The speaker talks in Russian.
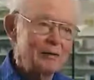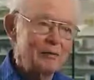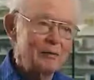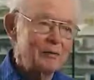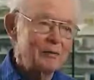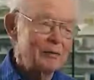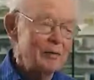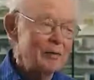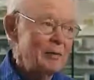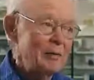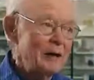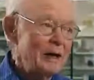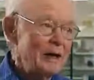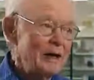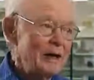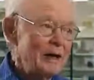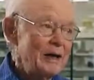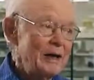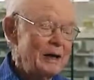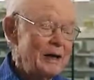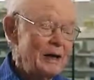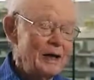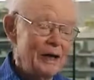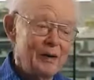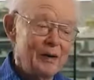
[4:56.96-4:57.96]
ошибку.
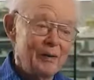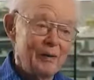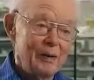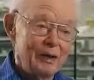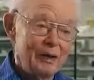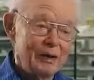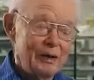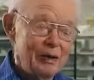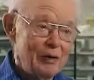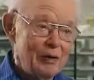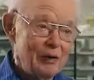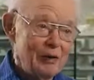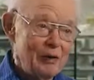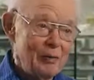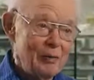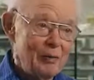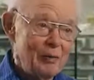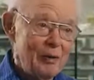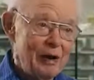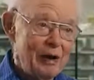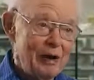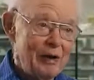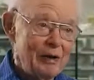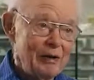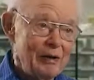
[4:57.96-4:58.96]
Я говорю, ладно,
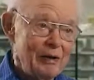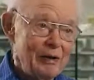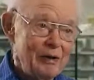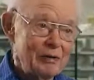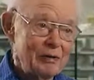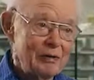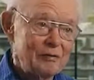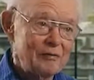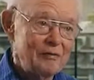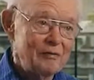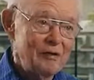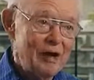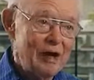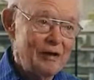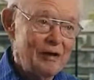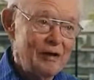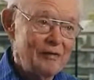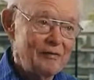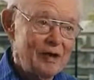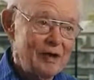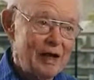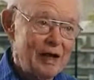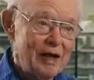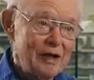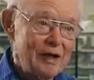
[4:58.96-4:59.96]
считаете, что я
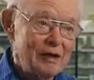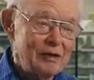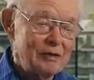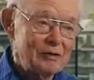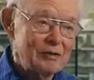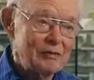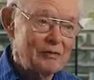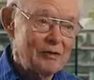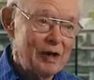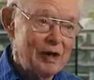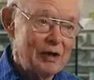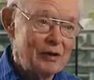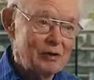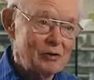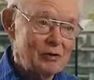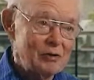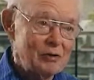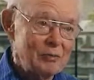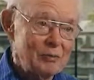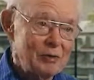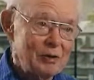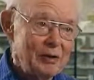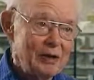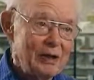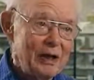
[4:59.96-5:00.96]
ошибся? Вот
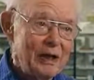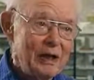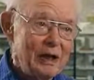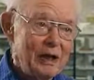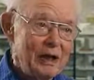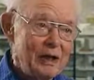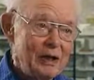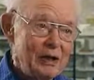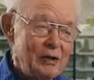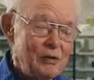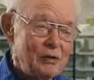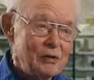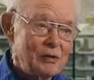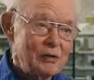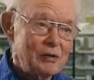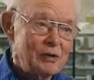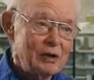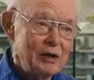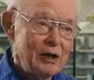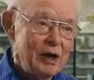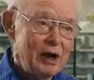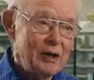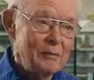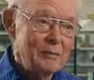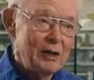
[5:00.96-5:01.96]
пять уравнений, и
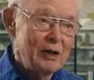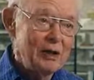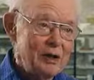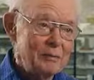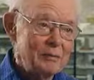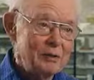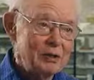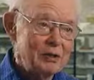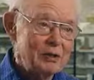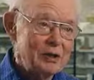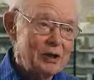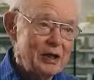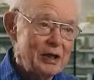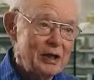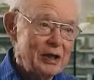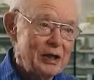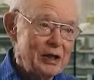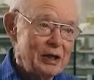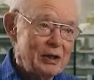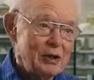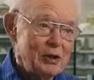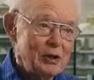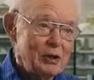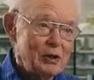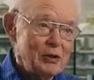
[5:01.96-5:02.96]
покажите мою
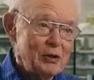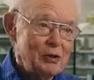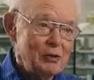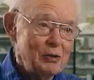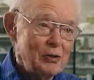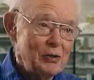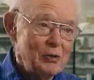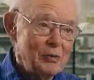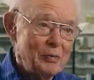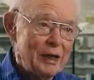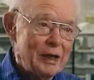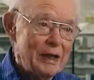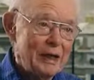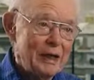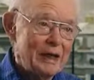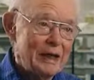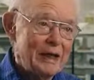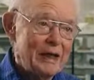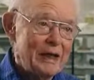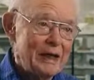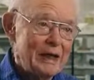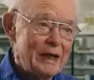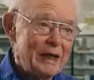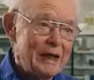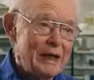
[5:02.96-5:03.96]
ошибку.
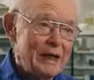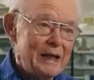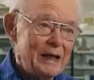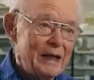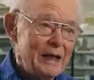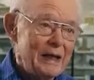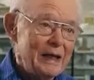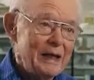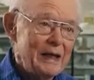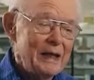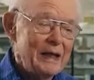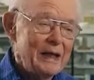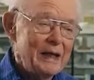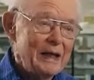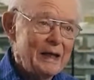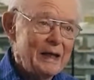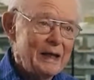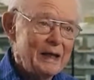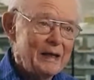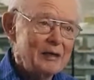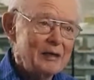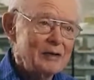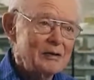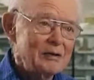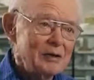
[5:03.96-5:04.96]
Юджин Паркер,
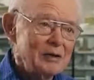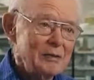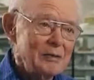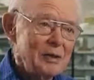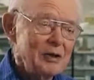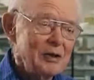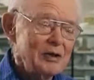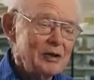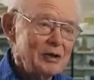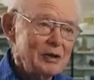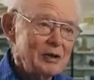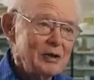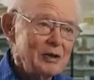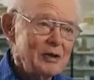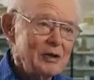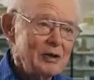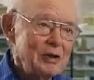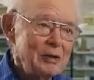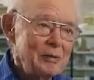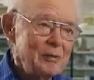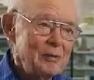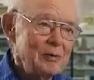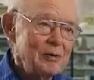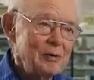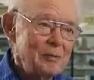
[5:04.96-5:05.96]
астрофизик.
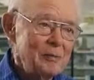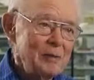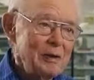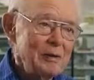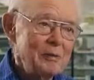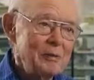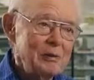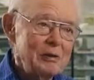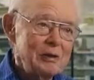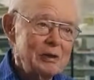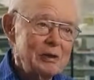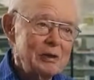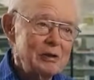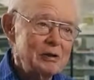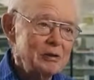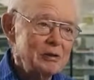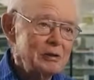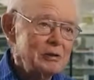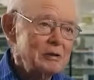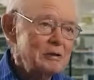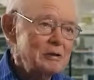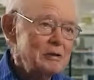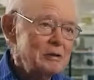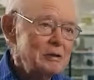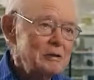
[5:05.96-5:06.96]
Удивительно, но
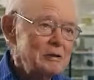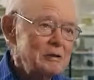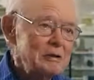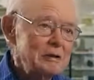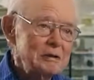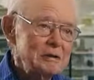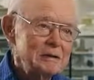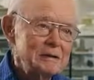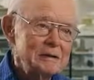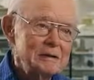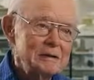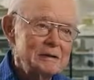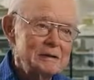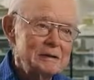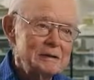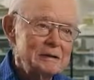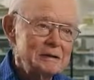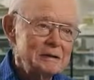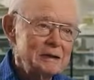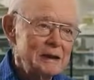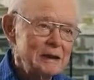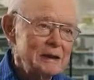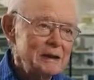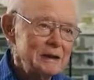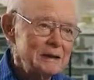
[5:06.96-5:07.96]
некоторые люди никак
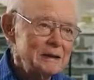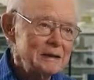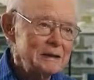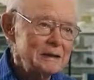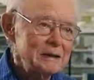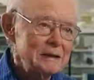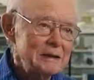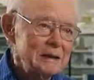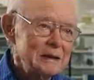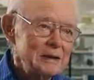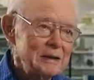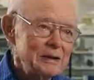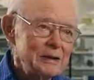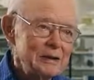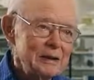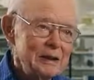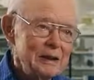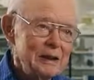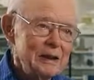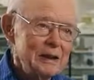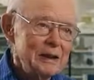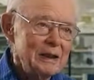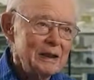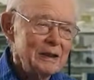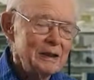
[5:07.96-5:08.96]
не могли
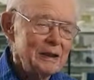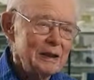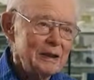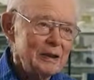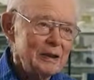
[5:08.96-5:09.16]
отказаться